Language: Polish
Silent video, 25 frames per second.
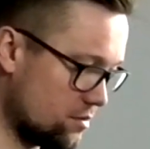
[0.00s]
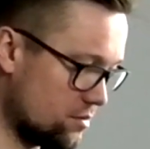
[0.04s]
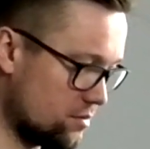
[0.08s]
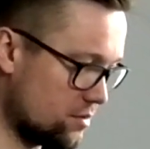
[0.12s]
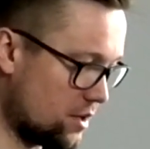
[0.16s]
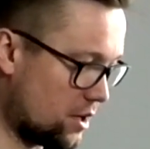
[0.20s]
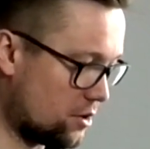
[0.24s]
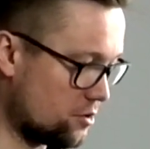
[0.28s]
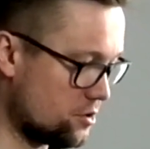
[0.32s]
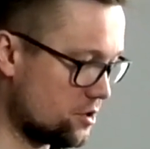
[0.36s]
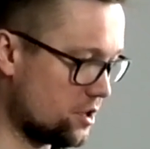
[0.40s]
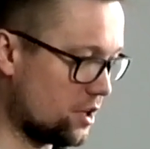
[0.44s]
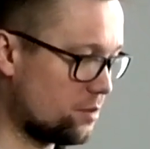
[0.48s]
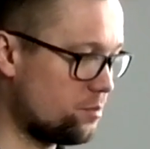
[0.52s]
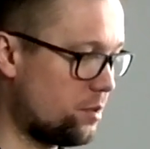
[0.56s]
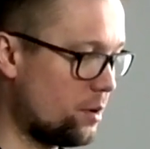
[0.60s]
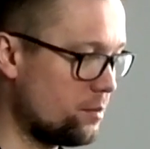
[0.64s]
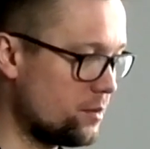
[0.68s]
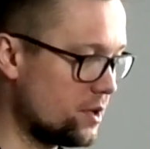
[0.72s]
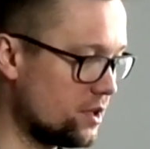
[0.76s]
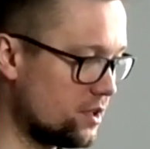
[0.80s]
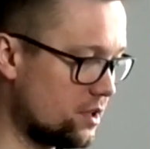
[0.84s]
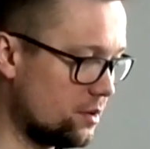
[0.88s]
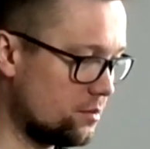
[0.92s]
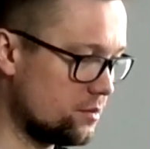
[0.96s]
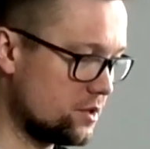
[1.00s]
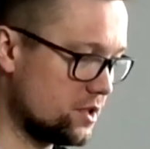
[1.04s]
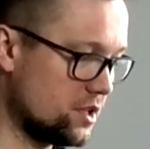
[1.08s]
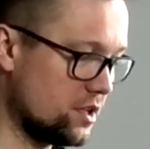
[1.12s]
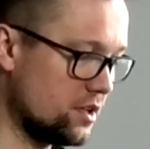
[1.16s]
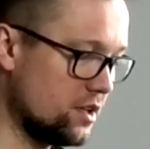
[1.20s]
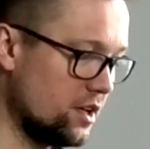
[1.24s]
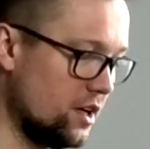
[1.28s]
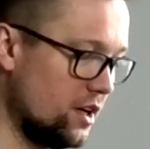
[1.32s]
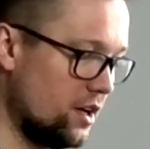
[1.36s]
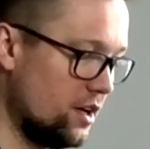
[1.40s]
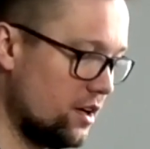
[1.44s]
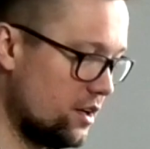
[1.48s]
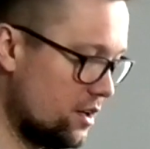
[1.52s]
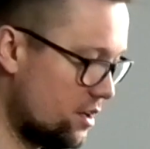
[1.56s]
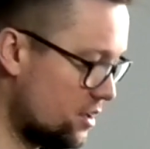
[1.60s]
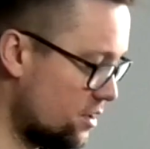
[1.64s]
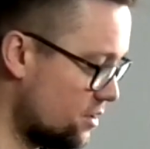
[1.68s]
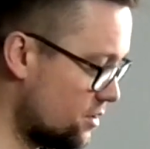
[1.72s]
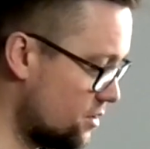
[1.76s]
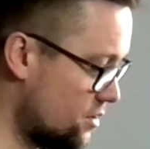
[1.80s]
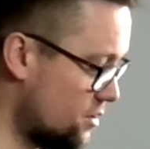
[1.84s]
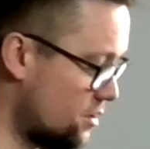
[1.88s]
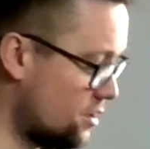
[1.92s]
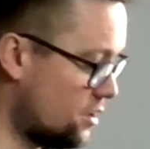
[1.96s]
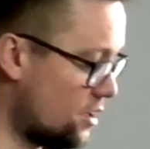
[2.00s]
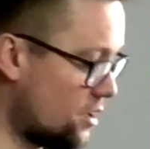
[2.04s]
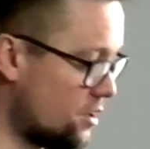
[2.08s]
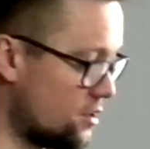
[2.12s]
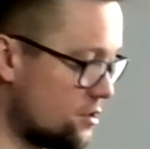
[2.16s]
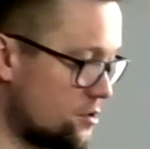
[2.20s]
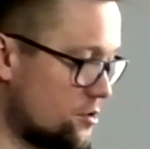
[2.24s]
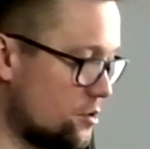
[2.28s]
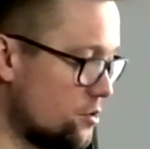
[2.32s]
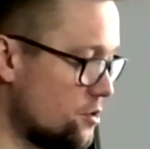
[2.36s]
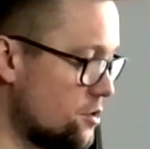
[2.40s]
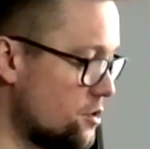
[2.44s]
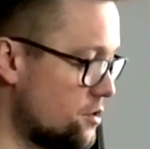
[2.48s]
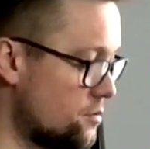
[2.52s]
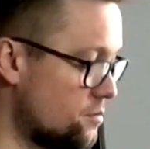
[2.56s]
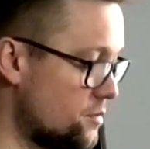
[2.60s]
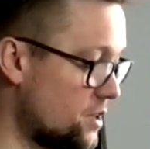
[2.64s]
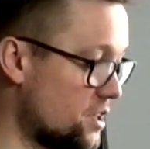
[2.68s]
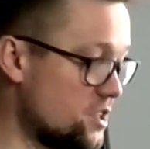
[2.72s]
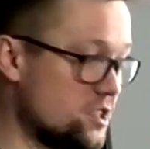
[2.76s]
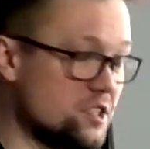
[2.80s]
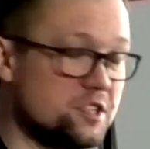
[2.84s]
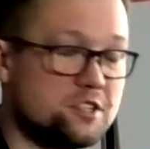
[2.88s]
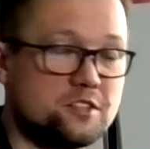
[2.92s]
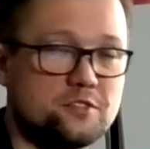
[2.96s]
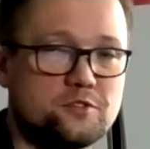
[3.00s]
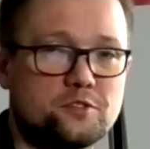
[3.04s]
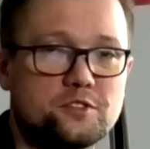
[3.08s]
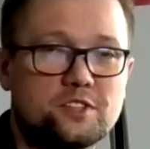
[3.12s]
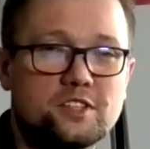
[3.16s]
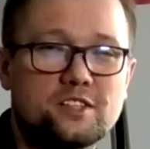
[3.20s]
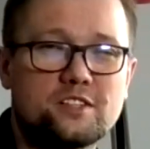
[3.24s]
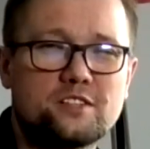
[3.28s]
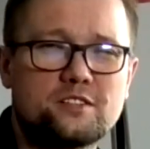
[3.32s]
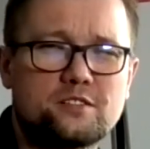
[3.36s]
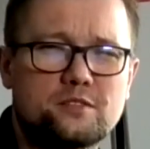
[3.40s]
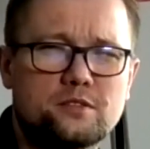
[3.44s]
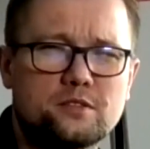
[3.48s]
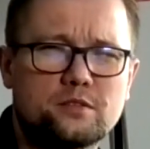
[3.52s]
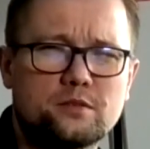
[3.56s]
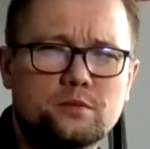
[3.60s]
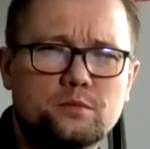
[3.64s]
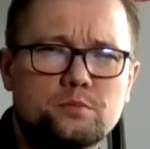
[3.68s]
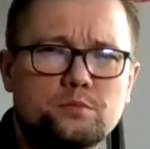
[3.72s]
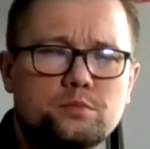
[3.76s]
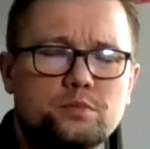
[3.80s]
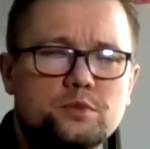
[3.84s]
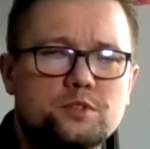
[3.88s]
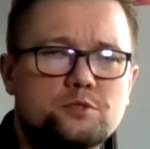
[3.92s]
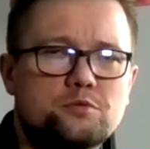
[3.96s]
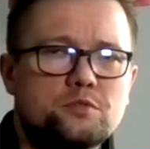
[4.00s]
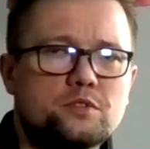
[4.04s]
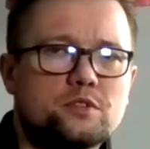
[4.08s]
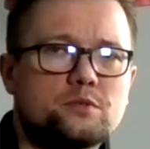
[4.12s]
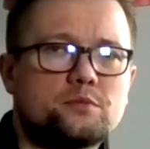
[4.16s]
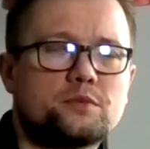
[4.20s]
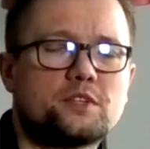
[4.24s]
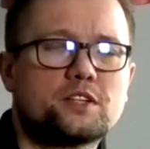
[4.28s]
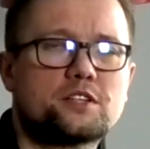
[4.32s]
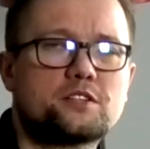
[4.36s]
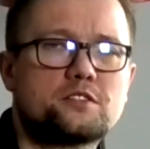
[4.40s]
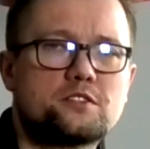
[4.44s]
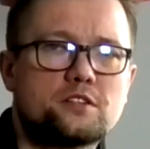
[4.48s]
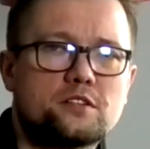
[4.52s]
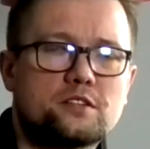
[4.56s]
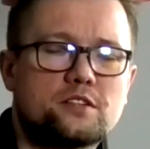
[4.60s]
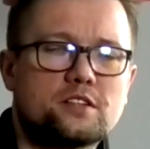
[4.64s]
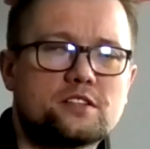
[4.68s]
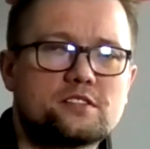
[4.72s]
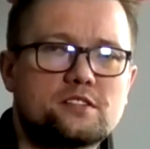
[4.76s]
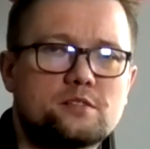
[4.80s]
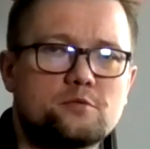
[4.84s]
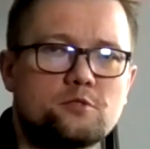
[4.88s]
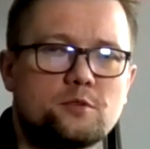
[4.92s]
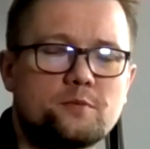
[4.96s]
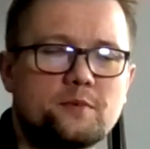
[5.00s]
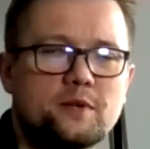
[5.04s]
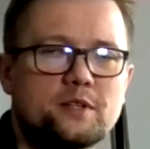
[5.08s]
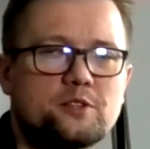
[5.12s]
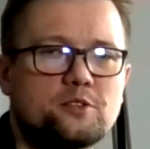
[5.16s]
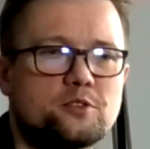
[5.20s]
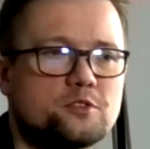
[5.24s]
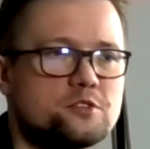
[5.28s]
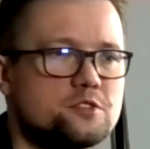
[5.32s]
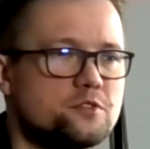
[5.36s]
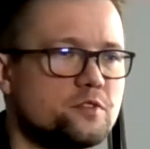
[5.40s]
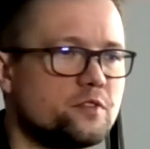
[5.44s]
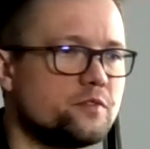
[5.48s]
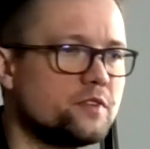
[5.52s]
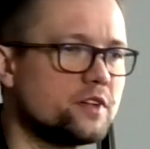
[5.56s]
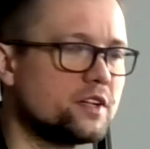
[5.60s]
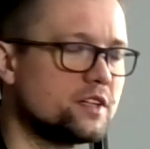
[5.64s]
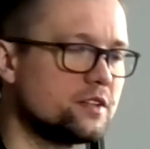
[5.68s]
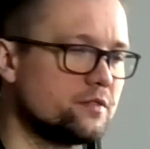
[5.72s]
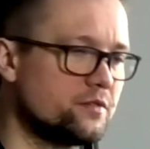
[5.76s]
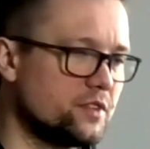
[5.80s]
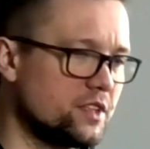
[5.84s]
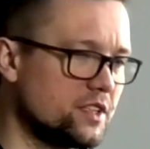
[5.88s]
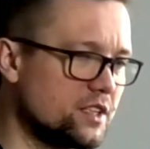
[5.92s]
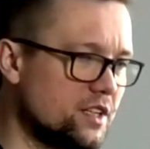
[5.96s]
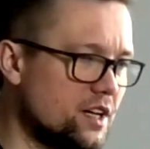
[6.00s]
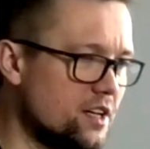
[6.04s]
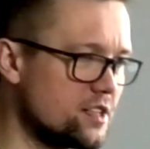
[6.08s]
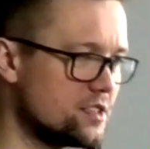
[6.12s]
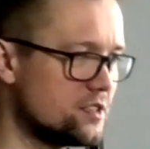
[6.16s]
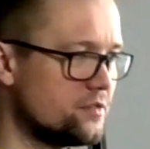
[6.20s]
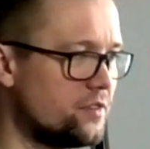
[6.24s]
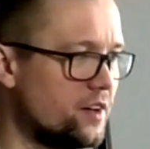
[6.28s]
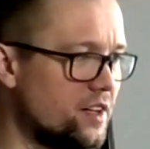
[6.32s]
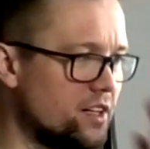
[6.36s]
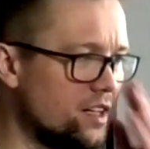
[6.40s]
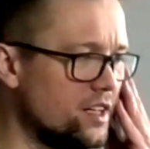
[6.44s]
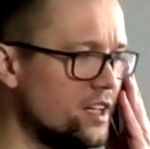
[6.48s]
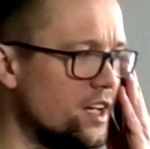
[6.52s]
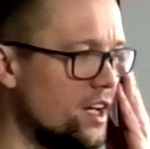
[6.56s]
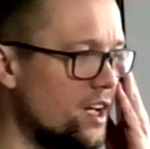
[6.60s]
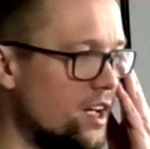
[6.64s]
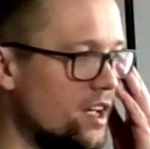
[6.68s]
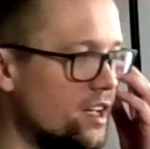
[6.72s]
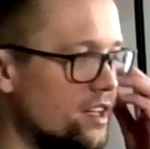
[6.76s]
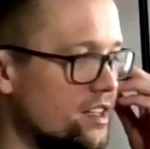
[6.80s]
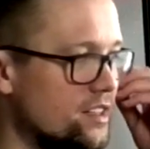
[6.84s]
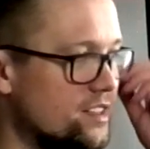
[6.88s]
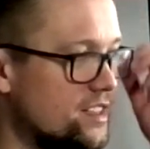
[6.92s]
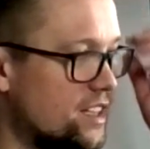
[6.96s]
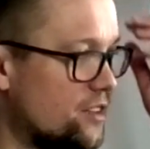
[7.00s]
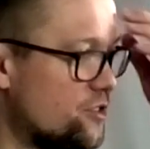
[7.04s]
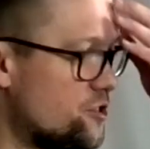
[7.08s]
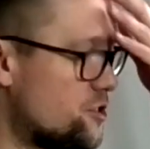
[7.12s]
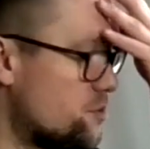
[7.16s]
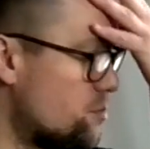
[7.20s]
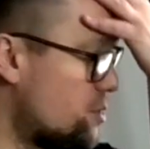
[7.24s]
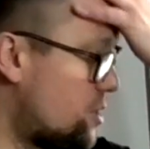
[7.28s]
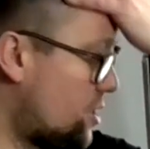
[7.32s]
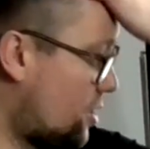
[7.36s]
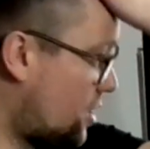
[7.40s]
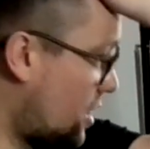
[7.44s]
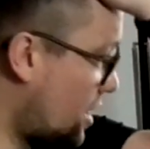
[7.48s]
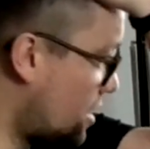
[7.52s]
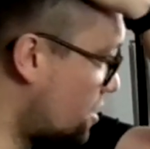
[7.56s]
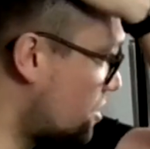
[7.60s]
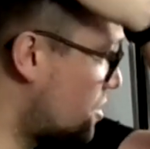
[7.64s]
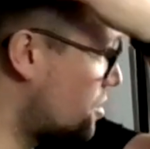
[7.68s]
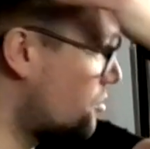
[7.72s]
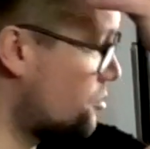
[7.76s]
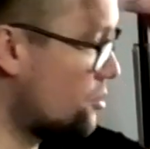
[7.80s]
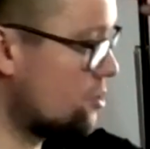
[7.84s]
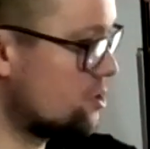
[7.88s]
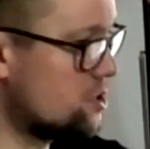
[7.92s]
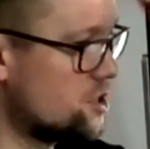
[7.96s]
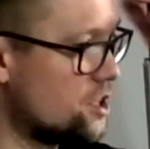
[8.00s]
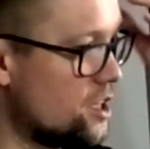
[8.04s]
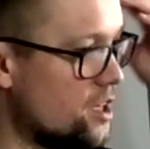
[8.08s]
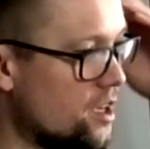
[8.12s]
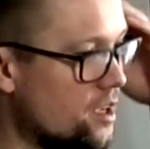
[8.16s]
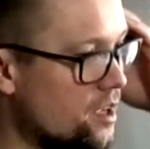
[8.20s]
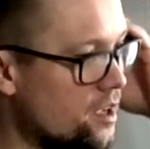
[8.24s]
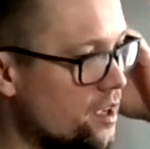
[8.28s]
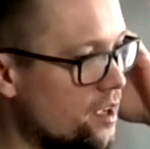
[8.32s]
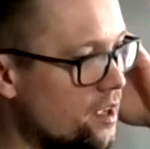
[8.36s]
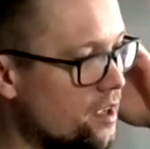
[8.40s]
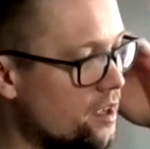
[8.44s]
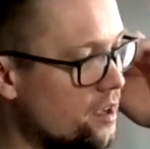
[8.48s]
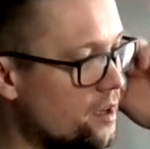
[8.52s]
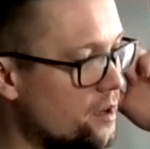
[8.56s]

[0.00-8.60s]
e, jakoś tak pamiętam, że e, nie jest to na szczęście związane z słynnym tekście, tekstem o amatorstwie wędkarstwa, ale zawsze mi się kojarzyło, że